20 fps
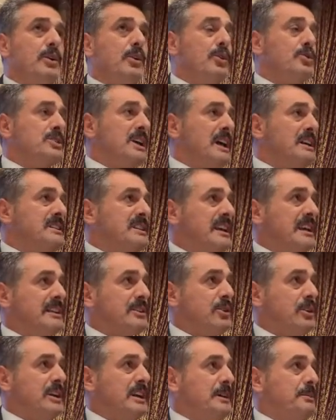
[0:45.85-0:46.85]
özel
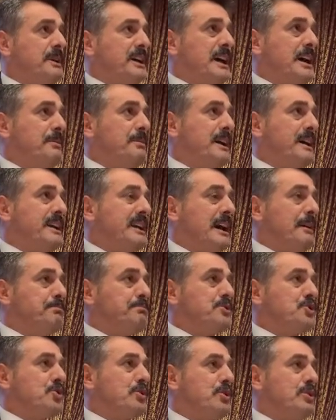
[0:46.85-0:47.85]
sektörle beraber
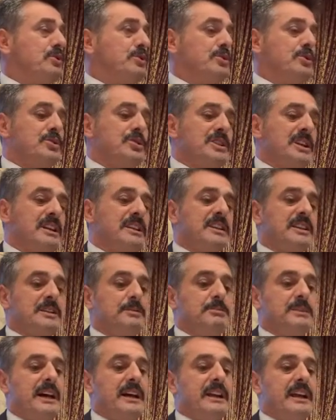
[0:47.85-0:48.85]
yapmış olduğunuz
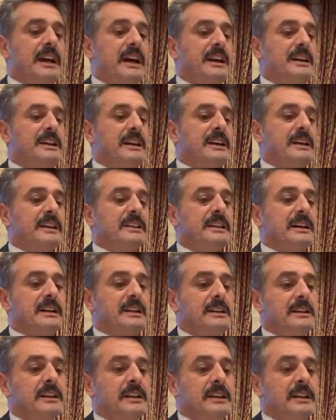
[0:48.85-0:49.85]
yatırımlar her ne
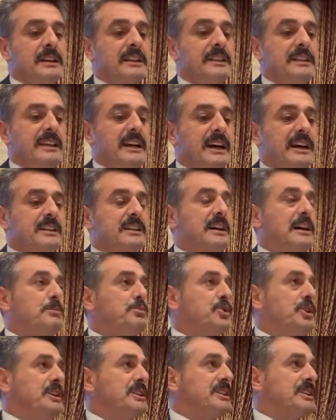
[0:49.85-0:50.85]
kadar diğer
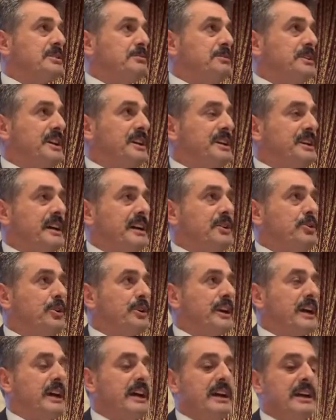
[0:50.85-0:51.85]
kamu yatırımlarına
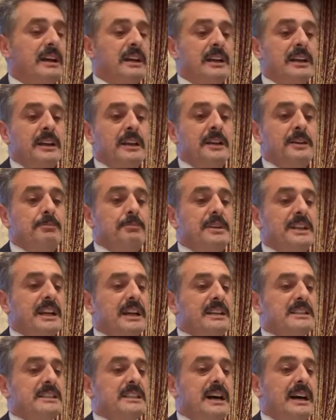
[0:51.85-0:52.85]
göre
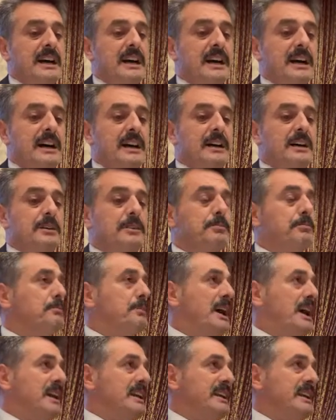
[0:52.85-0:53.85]
biraz daha
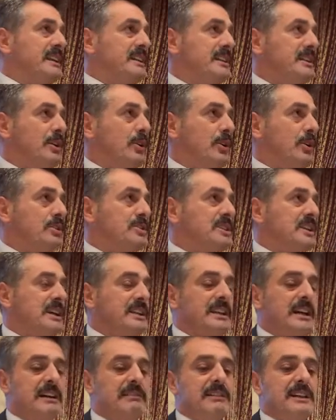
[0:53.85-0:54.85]
maliyetli
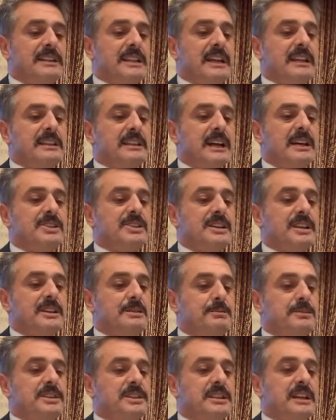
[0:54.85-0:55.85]
olsa da
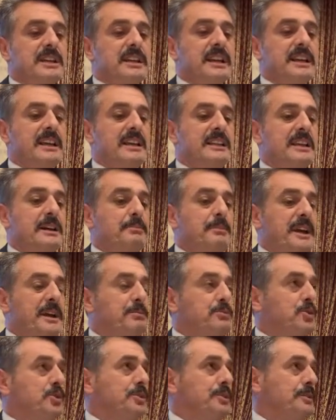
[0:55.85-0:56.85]
vatandaşlarımız da gene de
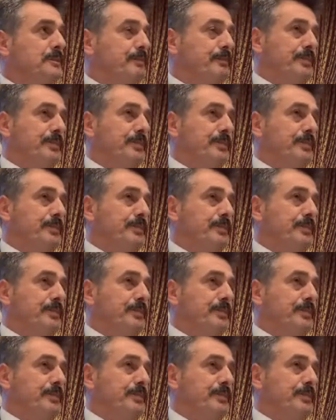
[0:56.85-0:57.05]
memnun.